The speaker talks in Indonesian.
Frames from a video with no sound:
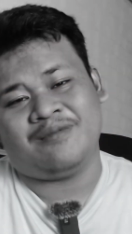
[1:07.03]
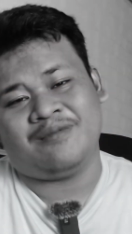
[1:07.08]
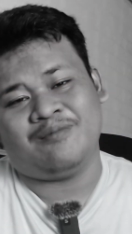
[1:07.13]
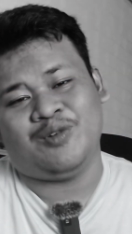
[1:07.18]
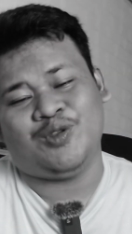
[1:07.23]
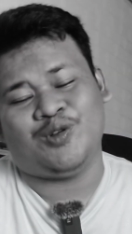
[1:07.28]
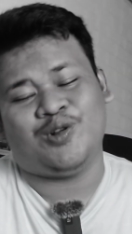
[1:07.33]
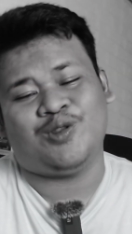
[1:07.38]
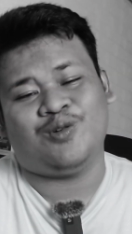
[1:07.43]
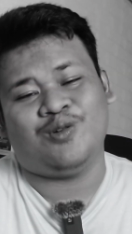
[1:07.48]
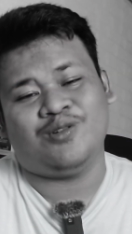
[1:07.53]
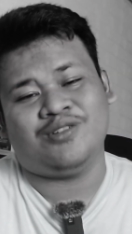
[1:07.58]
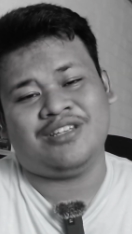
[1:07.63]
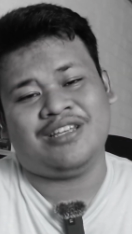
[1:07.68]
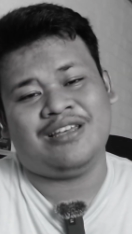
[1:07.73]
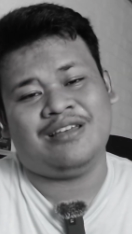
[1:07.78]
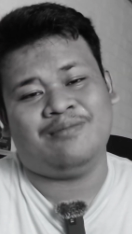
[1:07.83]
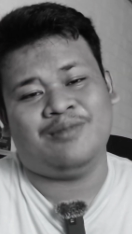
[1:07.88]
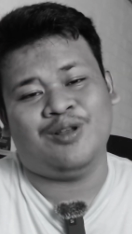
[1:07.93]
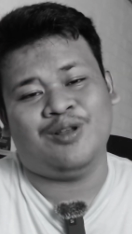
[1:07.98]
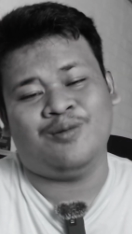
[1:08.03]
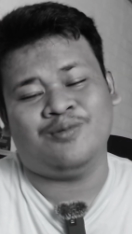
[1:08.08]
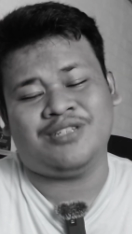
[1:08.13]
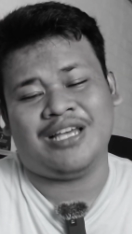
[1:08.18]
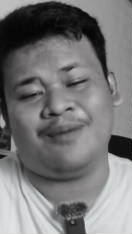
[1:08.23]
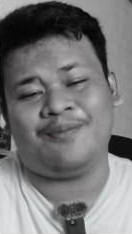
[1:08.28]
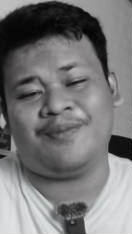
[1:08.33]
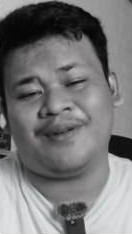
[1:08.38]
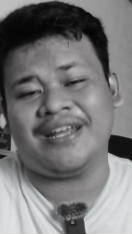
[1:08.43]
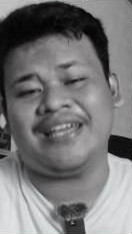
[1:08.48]
menurutku sih belum
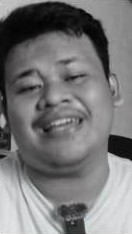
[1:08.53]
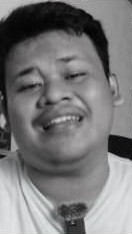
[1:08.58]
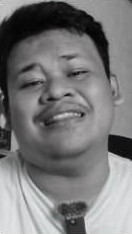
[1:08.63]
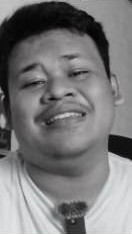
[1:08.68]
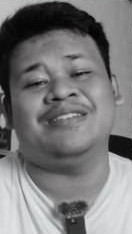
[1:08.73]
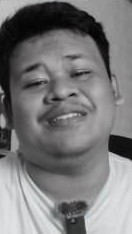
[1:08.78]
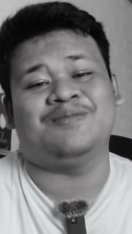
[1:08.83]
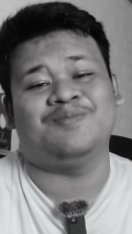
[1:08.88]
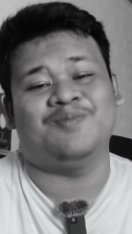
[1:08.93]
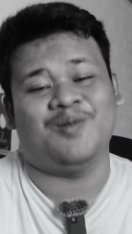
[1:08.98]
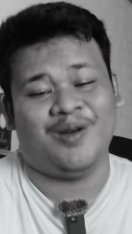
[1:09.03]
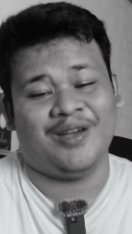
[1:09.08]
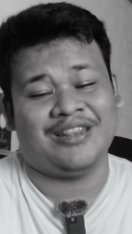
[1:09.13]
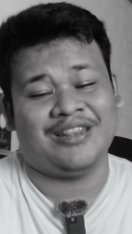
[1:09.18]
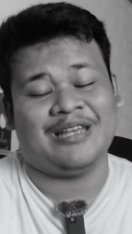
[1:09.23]
siap rilis boy,